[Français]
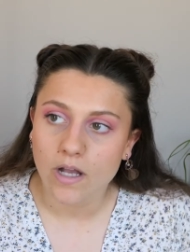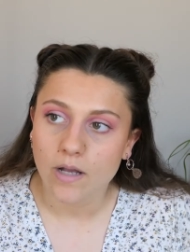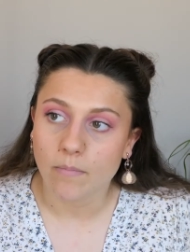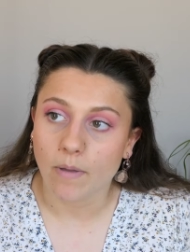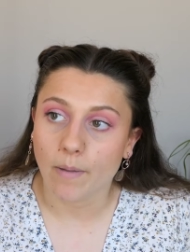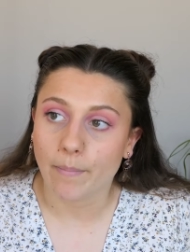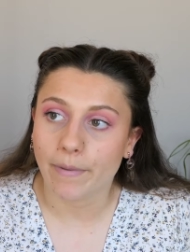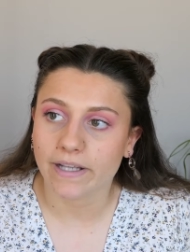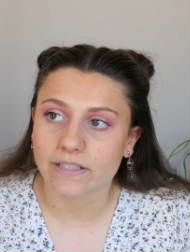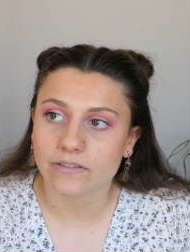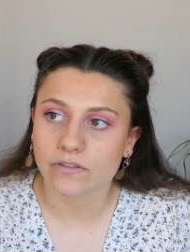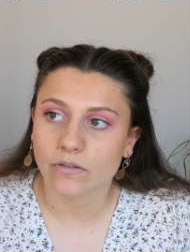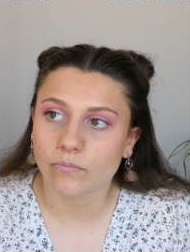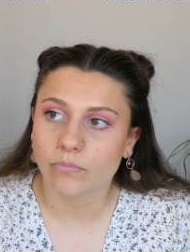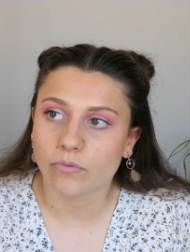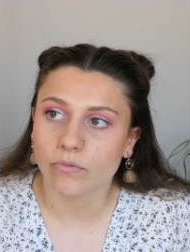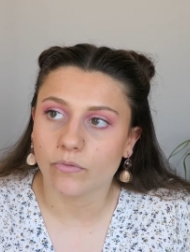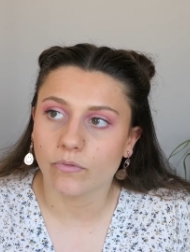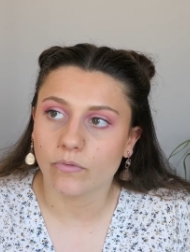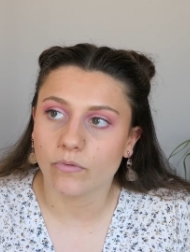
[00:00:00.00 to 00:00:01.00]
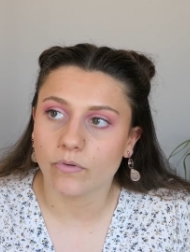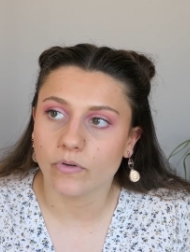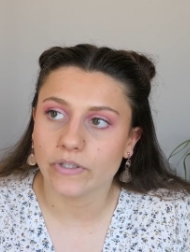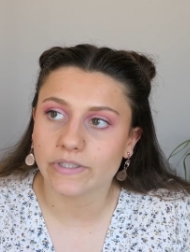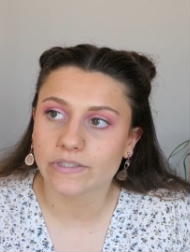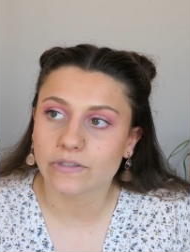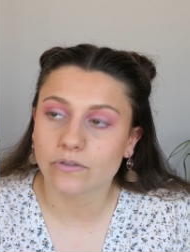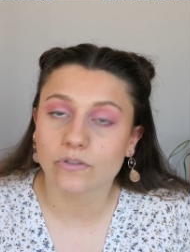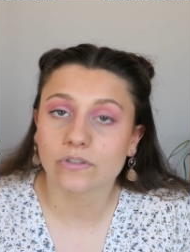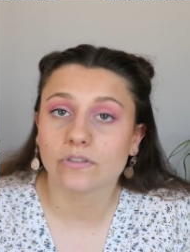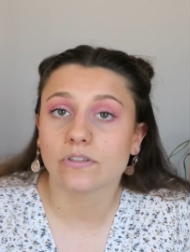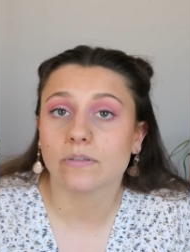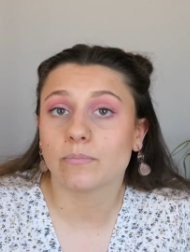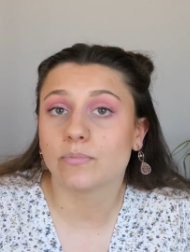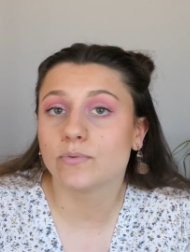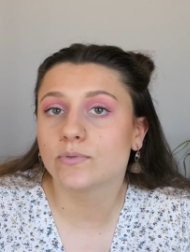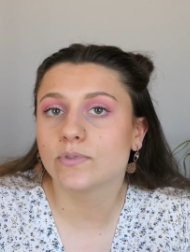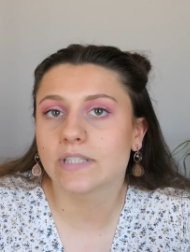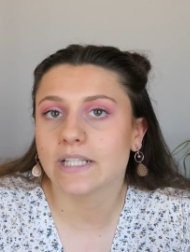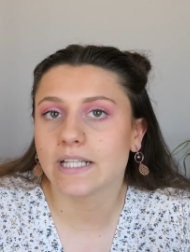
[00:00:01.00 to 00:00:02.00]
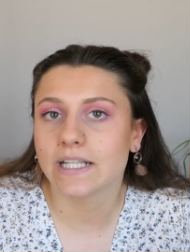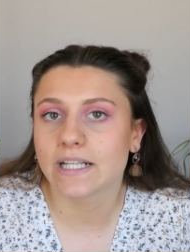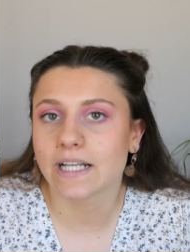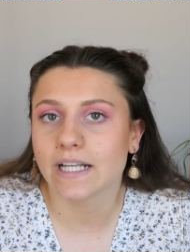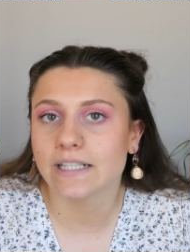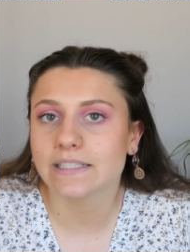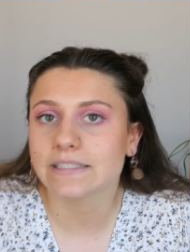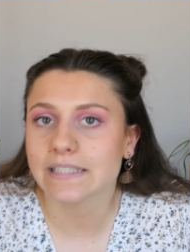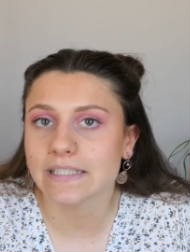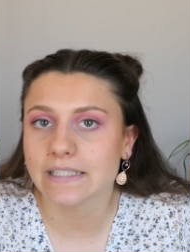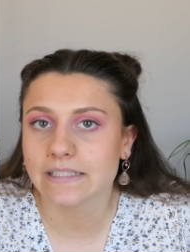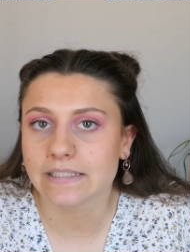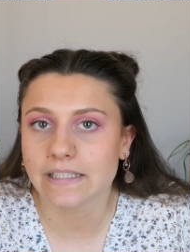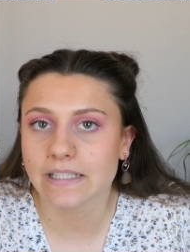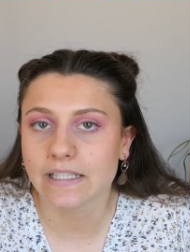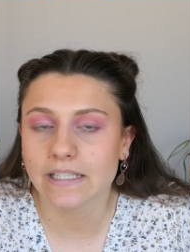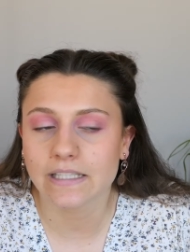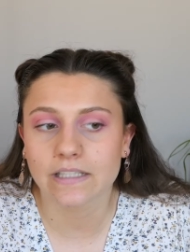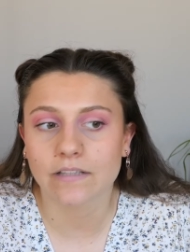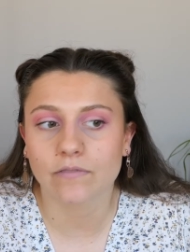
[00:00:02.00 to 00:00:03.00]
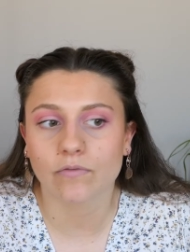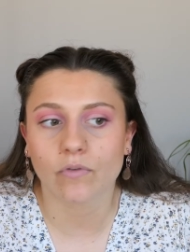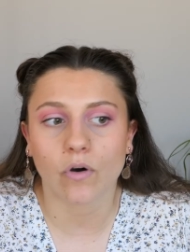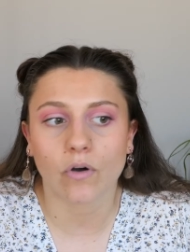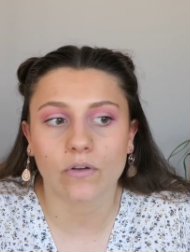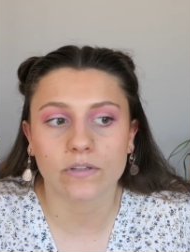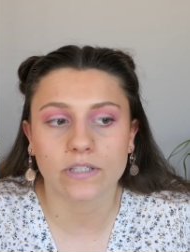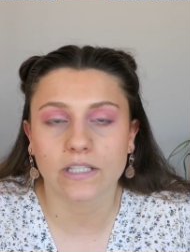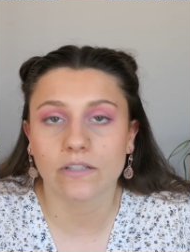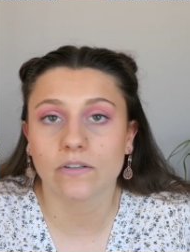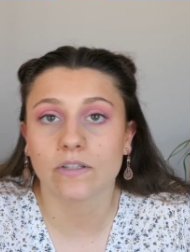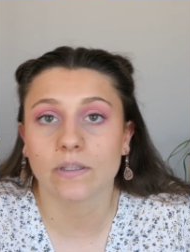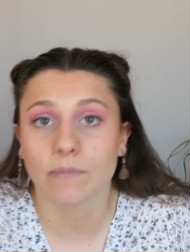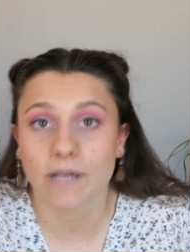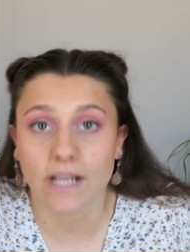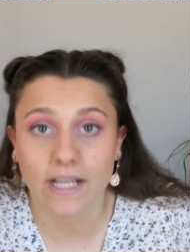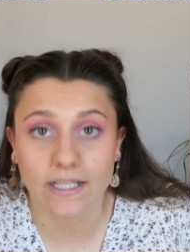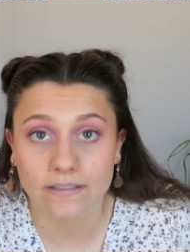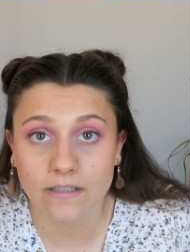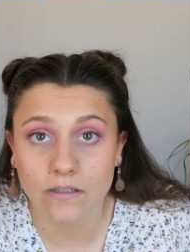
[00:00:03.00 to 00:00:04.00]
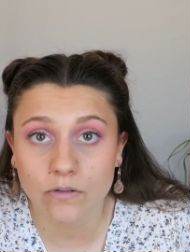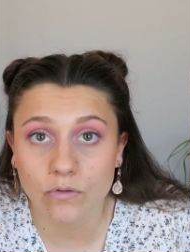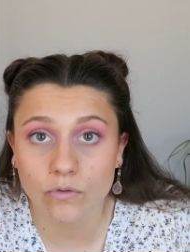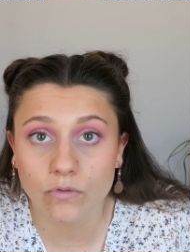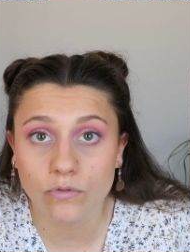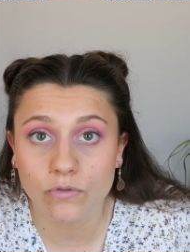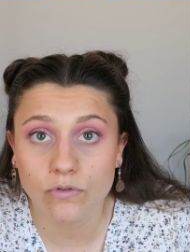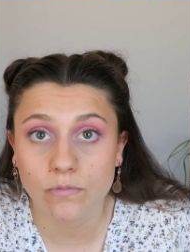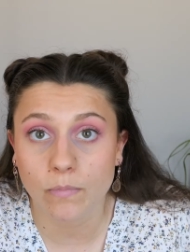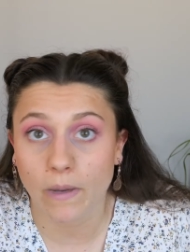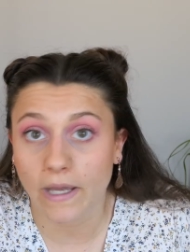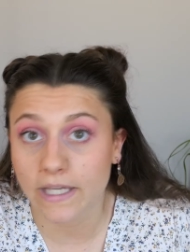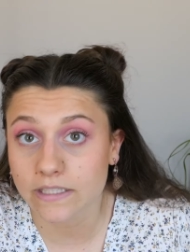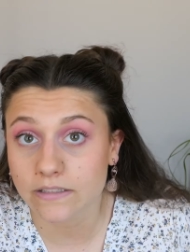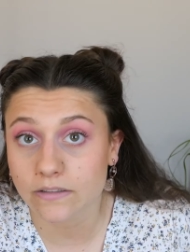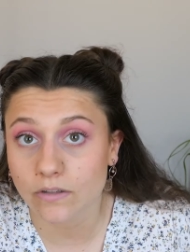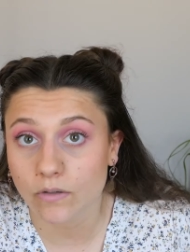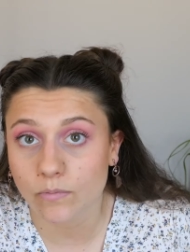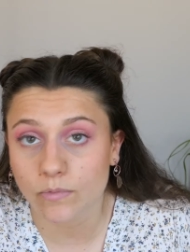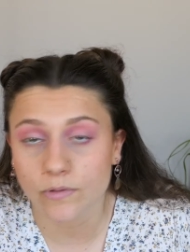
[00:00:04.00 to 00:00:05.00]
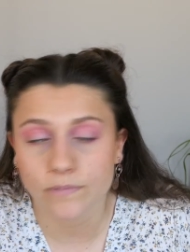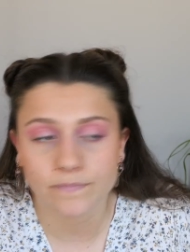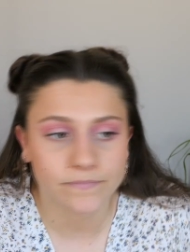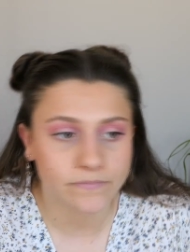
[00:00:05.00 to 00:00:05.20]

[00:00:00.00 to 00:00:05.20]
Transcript: bah, par exemple, euh, est-ce que c'est plus les classes aisées qui vont rentrer dans des magasins de luxe, par exemple